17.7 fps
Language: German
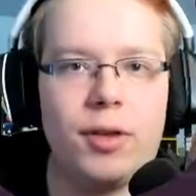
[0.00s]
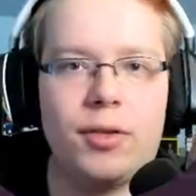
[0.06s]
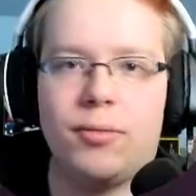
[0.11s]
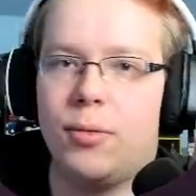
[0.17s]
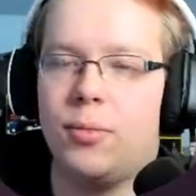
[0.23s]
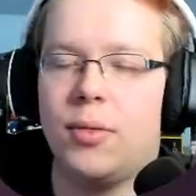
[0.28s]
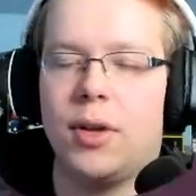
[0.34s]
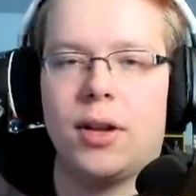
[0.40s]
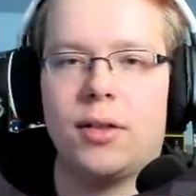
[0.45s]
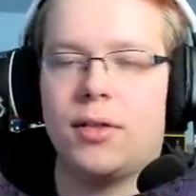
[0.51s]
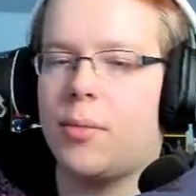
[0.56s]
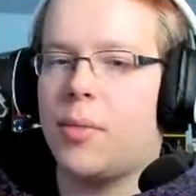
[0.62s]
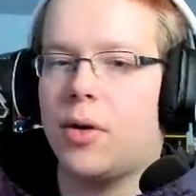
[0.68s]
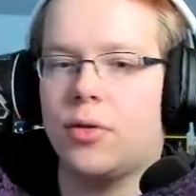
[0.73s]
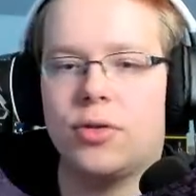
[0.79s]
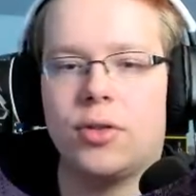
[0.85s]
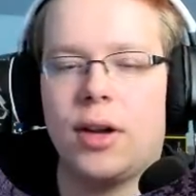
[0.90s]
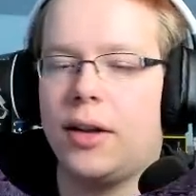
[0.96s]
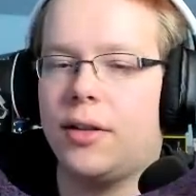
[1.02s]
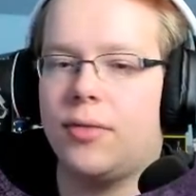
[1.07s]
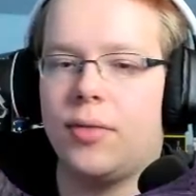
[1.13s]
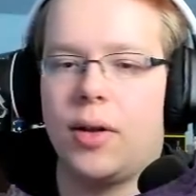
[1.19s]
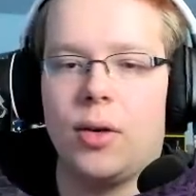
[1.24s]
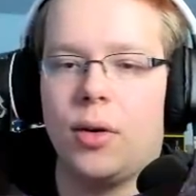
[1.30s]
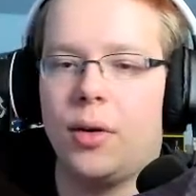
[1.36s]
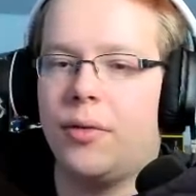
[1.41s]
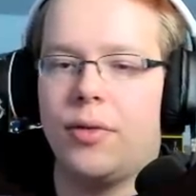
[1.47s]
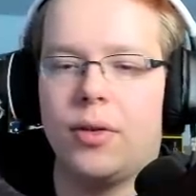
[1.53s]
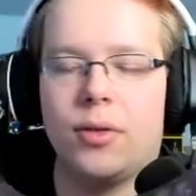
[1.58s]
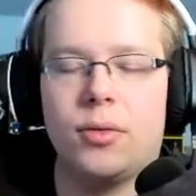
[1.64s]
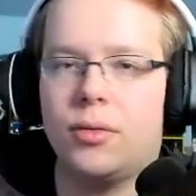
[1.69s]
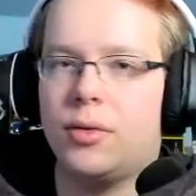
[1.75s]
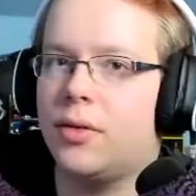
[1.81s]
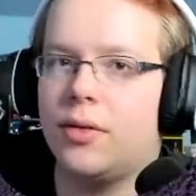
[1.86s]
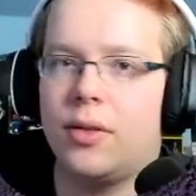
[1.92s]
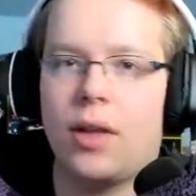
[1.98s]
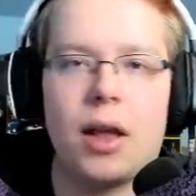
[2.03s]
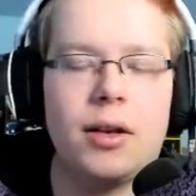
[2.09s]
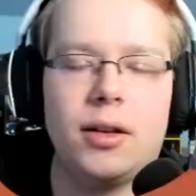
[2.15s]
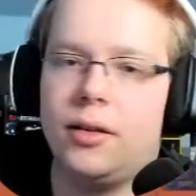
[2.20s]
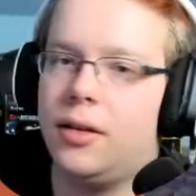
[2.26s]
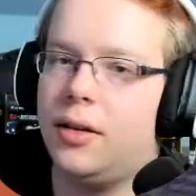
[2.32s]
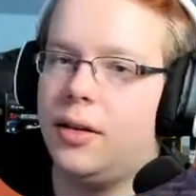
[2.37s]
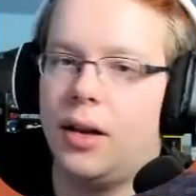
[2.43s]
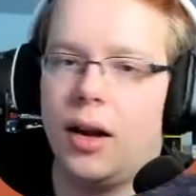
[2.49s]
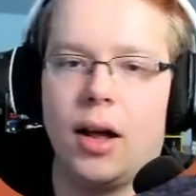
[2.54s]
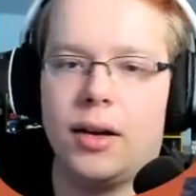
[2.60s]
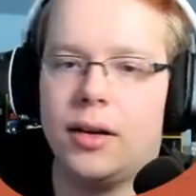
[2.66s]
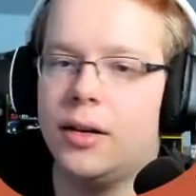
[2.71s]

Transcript: mit mir. Das haben auch schon ein, zwei Leute versucht. Das kann ich nicht leiden.